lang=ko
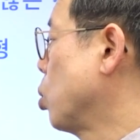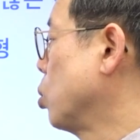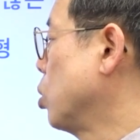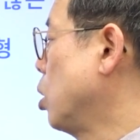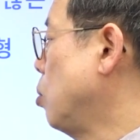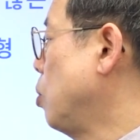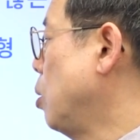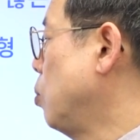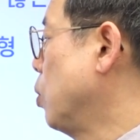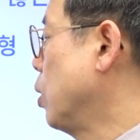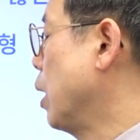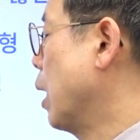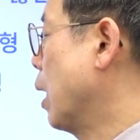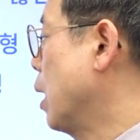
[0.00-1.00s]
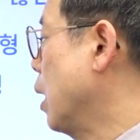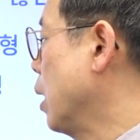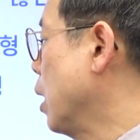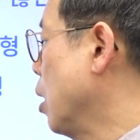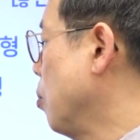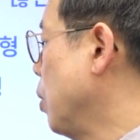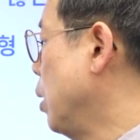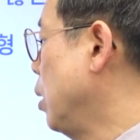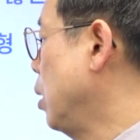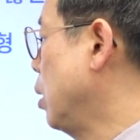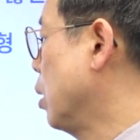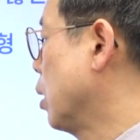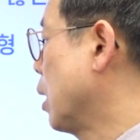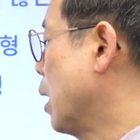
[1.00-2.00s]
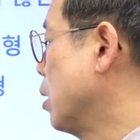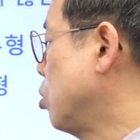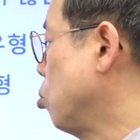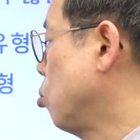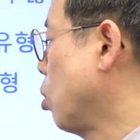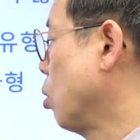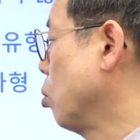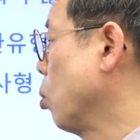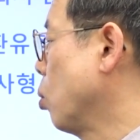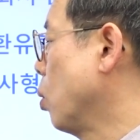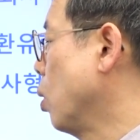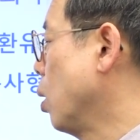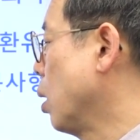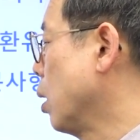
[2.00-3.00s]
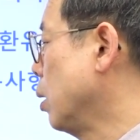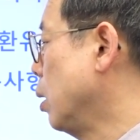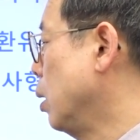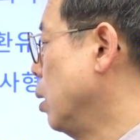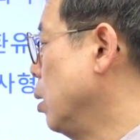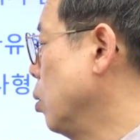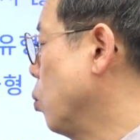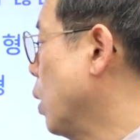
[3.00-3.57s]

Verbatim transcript: 조절 밸브 약하게 하면은 다시 되돌아가는